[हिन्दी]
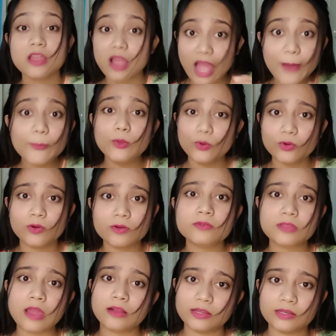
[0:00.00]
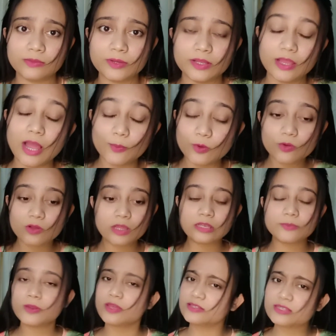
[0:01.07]
आप लोगों को क्या करना पड़ेगा आप लोगों को करना
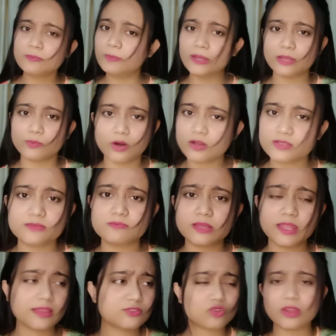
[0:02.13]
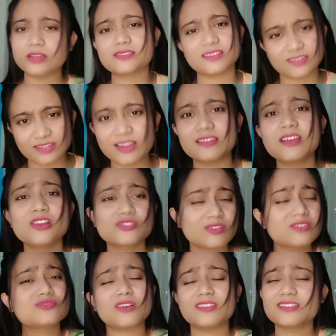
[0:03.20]
पड़ेगा सिंपल है बहुत सिंपल है एक टॉयलेट सीट ही लाना सॉरी
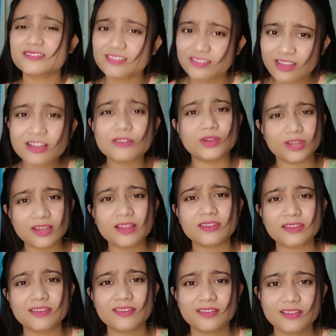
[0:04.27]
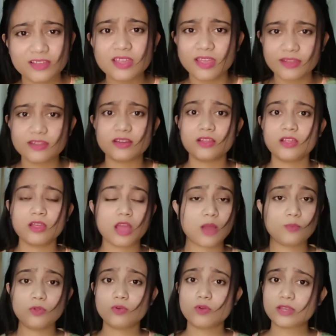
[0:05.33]
टॉयलेट सीट का कवर ही लाना है है ना आप
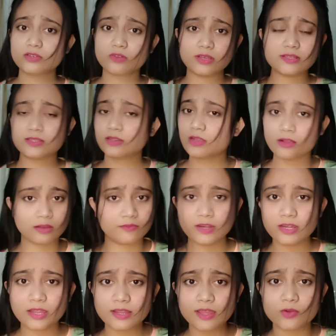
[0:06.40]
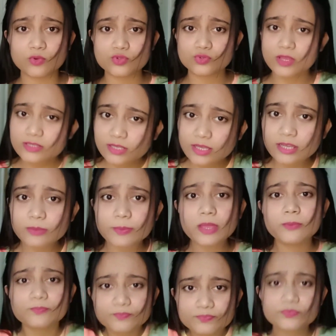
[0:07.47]
लोगों को एक टॉयलेट सीट का कवर लाना है उसको ऐसे गले पे
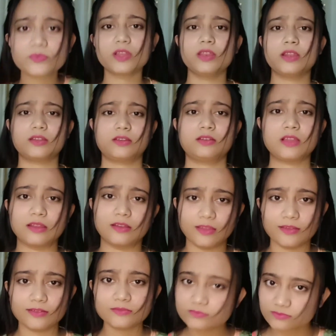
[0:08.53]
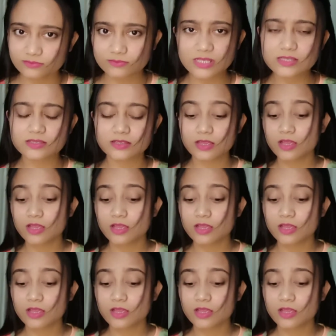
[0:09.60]
लटकाना है बस